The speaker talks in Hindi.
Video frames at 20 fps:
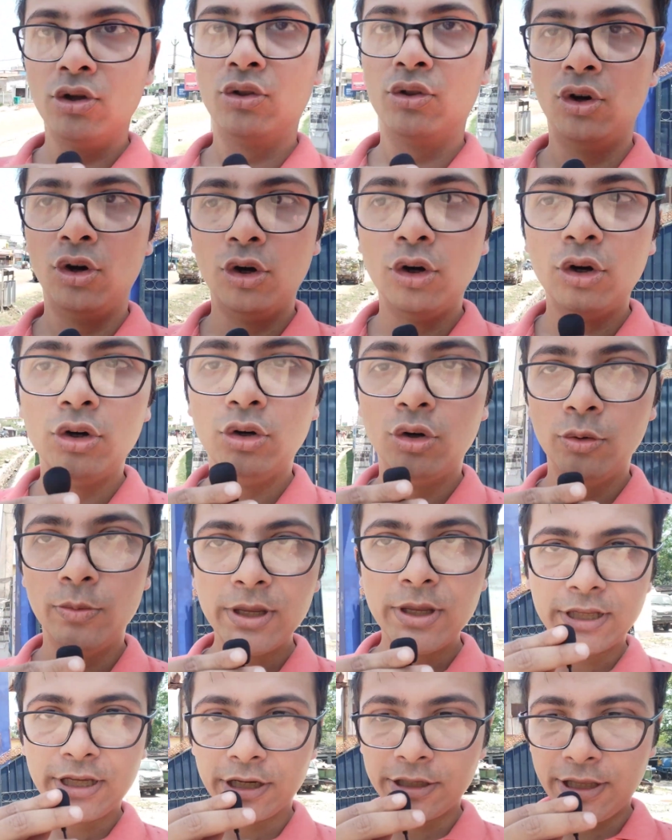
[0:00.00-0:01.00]
तो
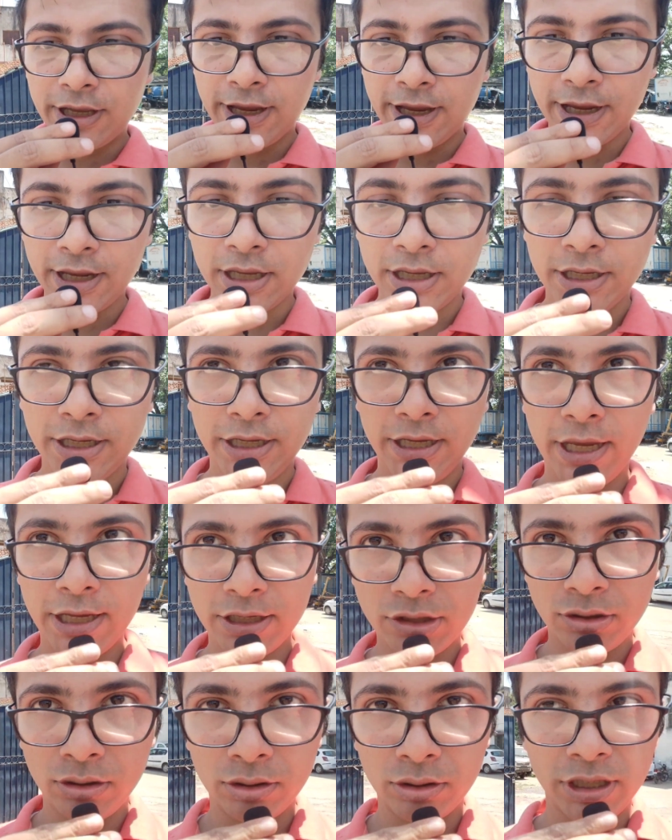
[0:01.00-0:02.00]
उम्मीद करते हैं ये
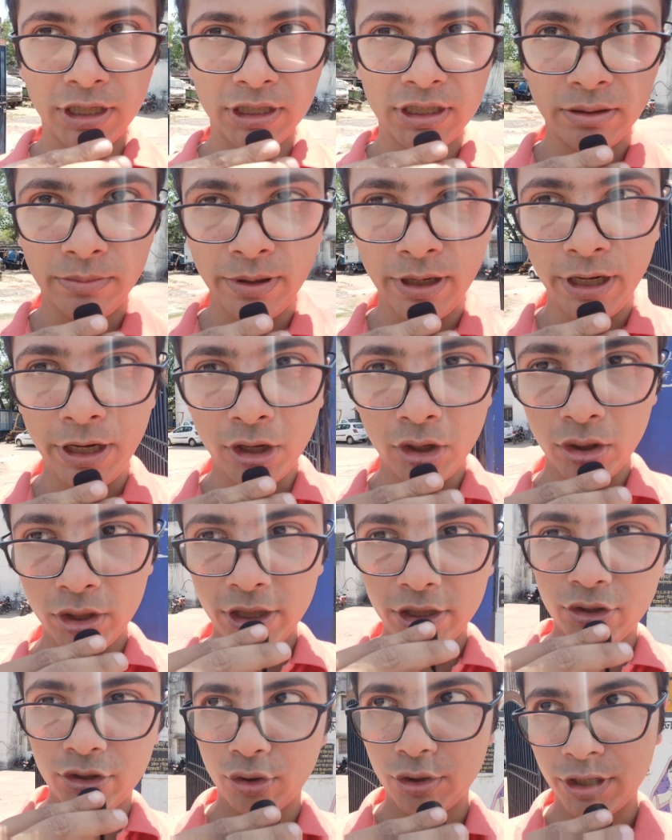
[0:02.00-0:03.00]
छोटी सी वीडियो
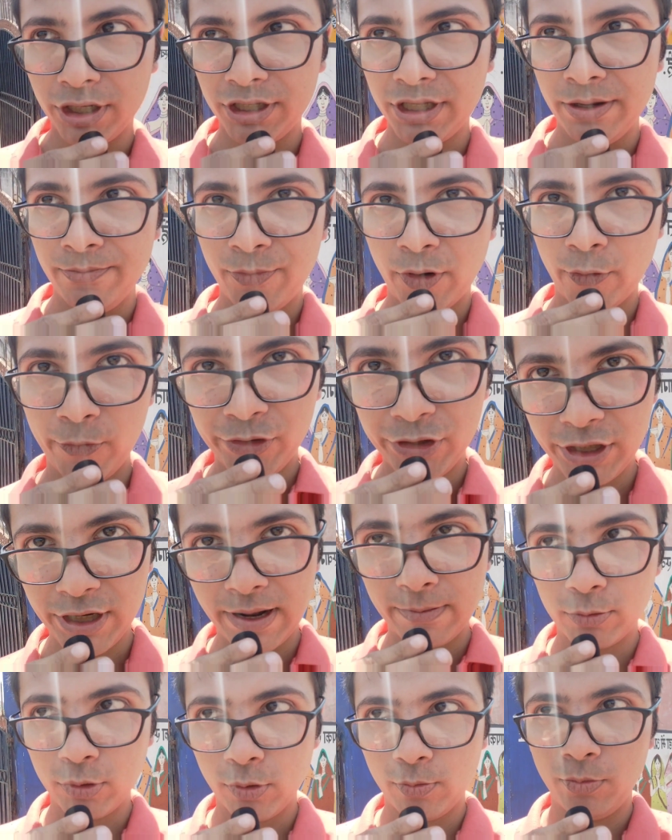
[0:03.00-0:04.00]
ये छोटी सी
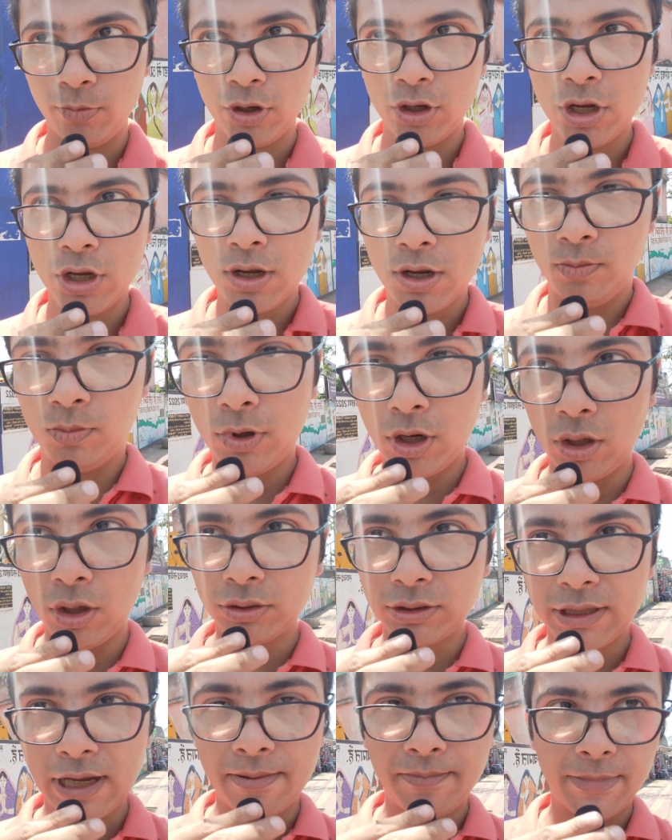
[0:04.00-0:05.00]
इंफॉर्मेशन आपको
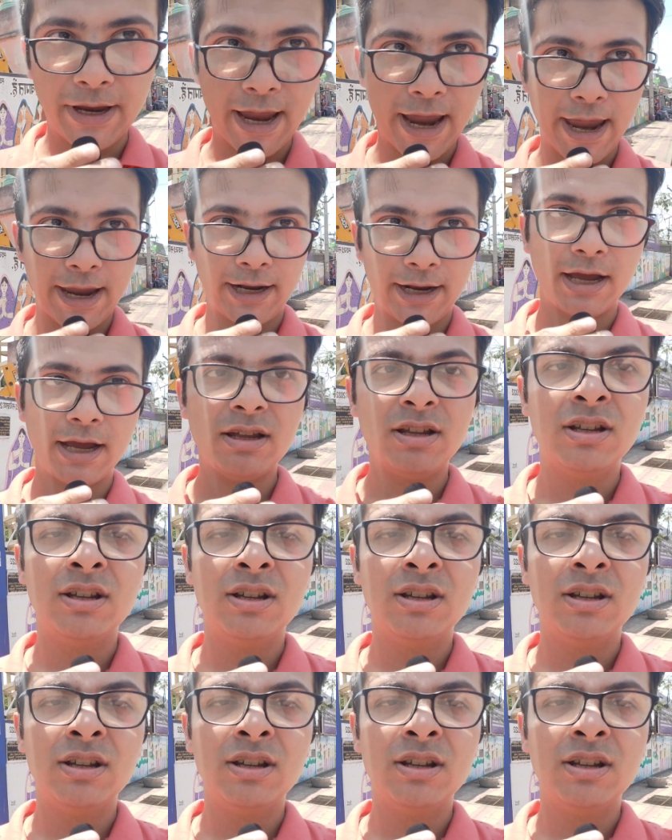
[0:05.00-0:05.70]
बहुत काम में आएगा